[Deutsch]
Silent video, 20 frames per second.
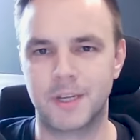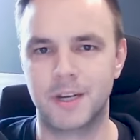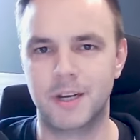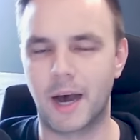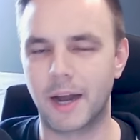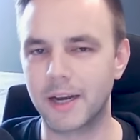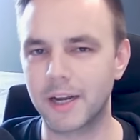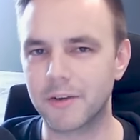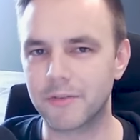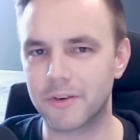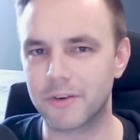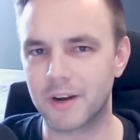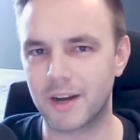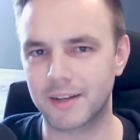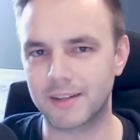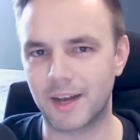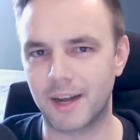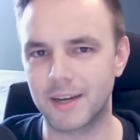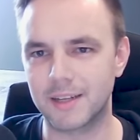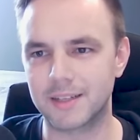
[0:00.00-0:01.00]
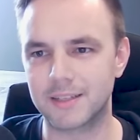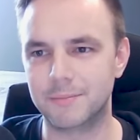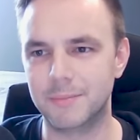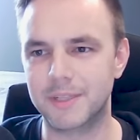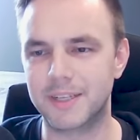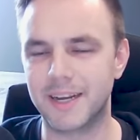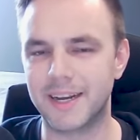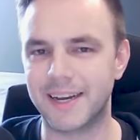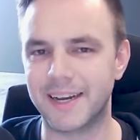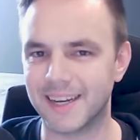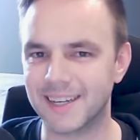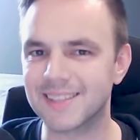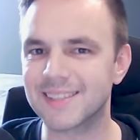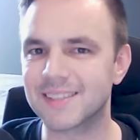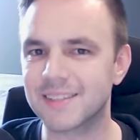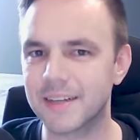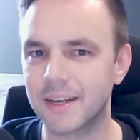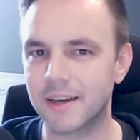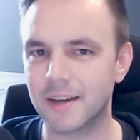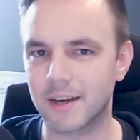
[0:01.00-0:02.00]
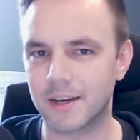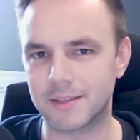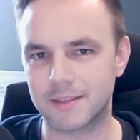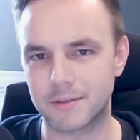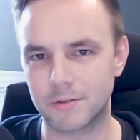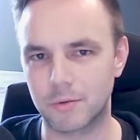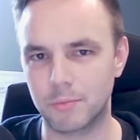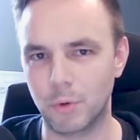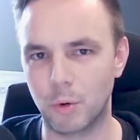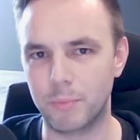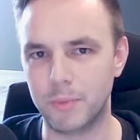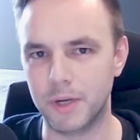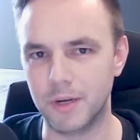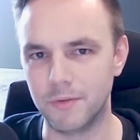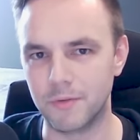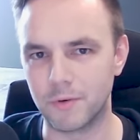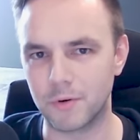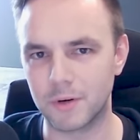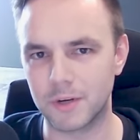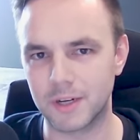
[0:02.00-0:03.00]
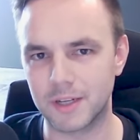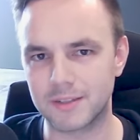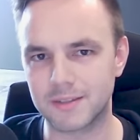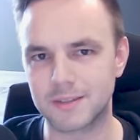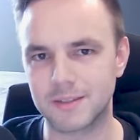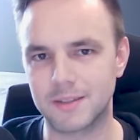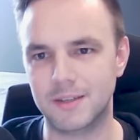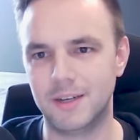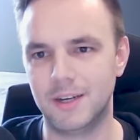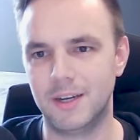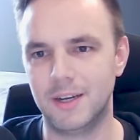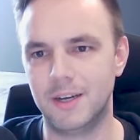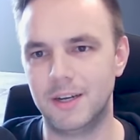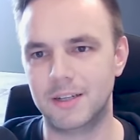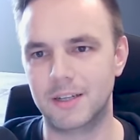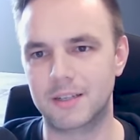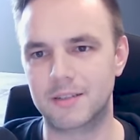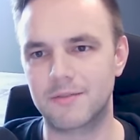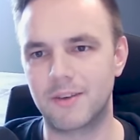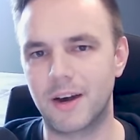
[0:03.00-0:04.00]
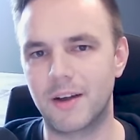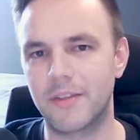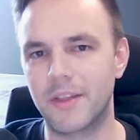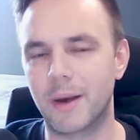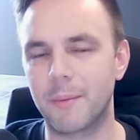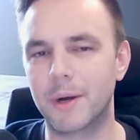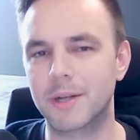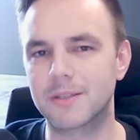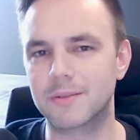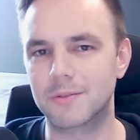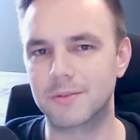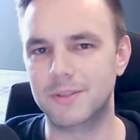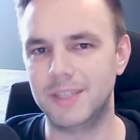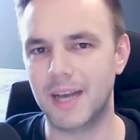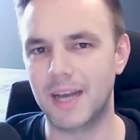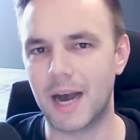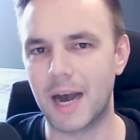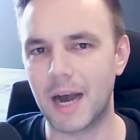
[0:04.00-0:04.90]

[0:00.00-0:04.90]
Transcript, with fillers: Angefangen hat alles mit der ersten Generation Mobilfunknetze, das waren damals so die